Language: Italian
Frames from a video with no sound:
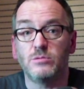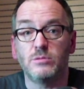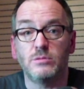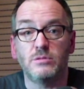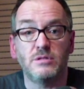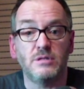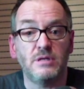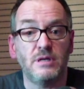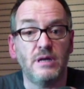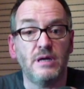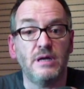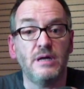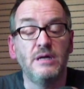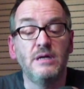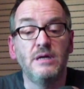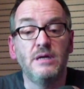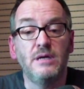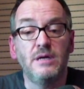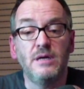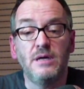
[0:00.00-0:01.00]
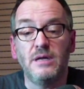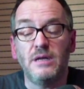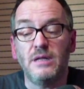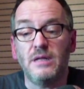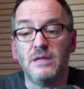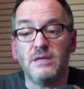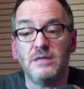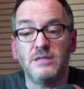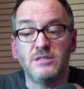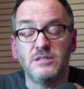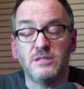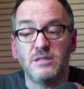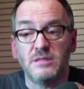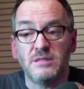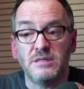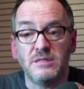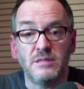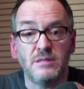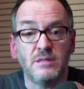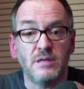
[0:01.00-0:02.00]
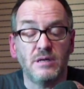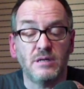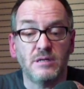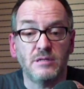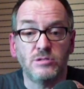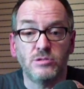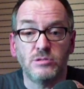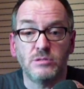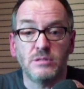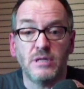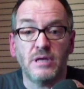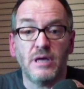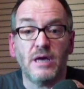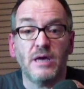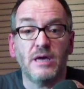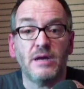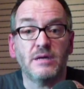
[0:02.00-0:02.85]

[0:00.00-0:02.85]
a tutti i cittadini della regione,